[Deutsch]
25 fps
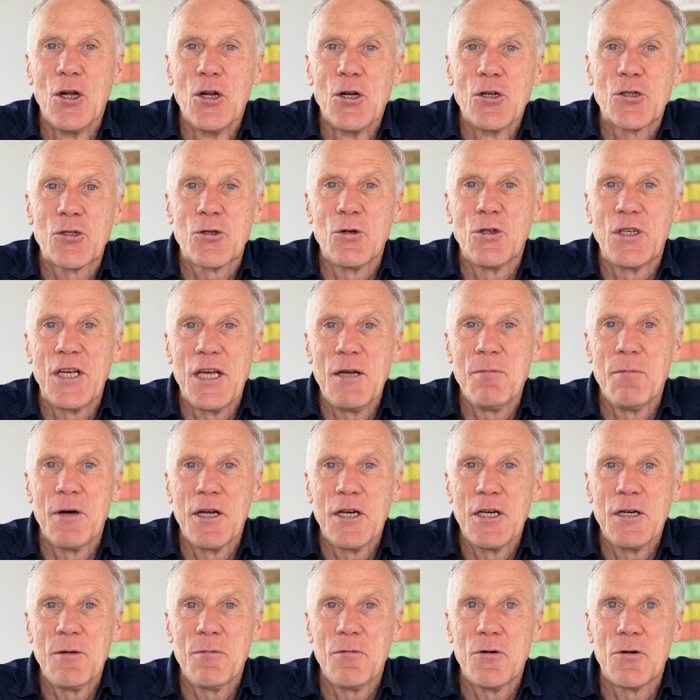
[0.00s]
zu
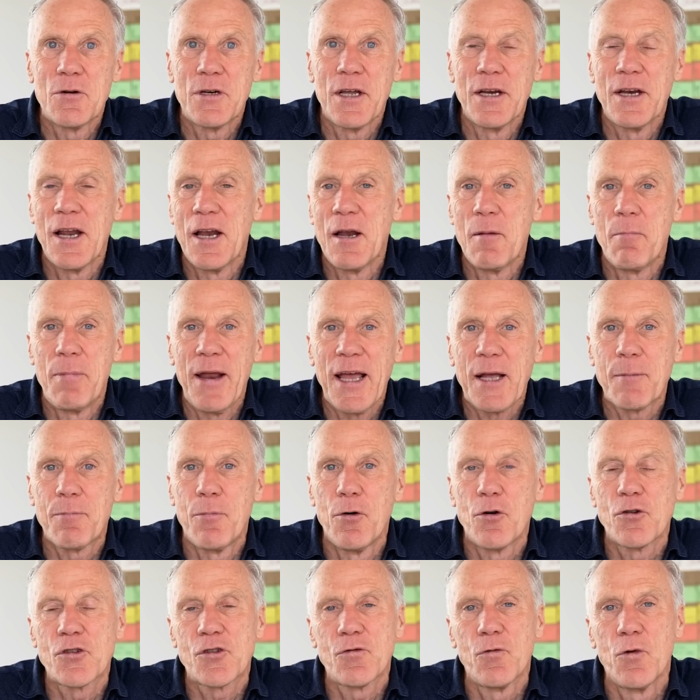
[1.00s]
jemandem oder in eine
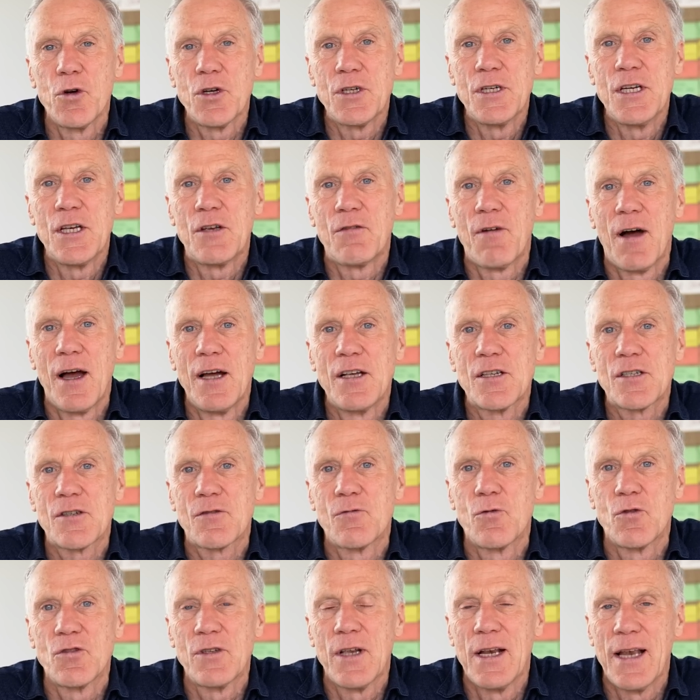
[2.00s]
Blackbox, wo ich nicht weiß,
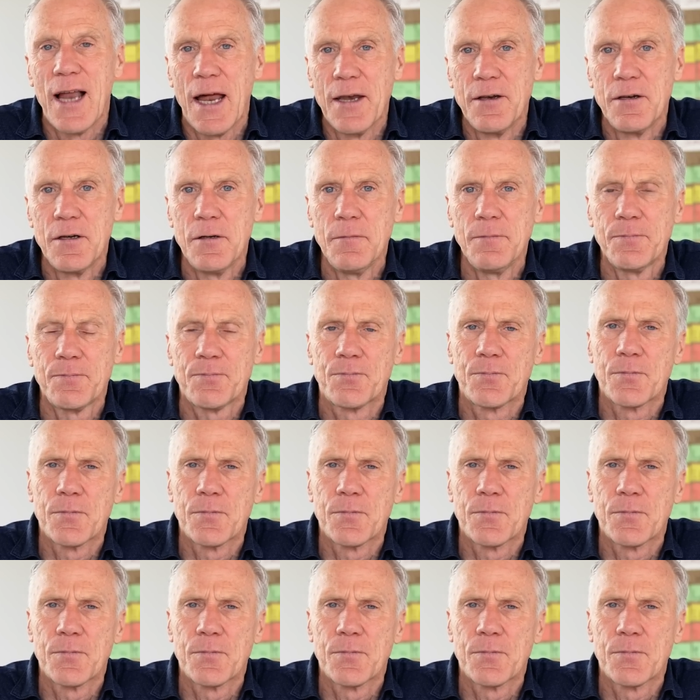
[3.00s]
wo sie landen?